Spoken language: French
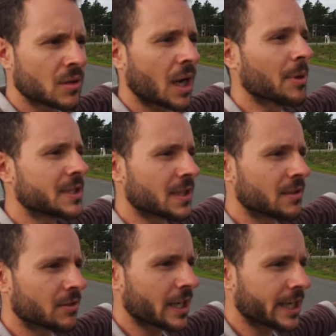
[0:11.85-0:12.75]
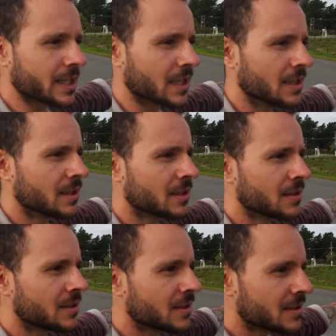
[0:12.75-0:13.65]
Ah bah tiens, voilà quelqu'un.
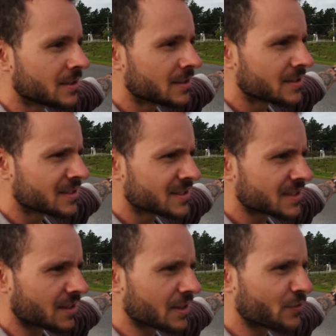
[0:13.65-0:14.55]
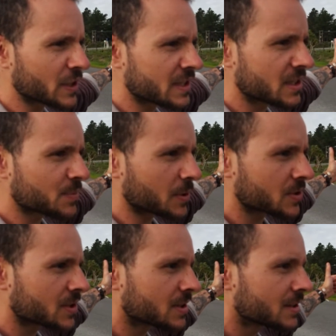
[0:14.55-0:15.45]
Ça va être facile, je pense.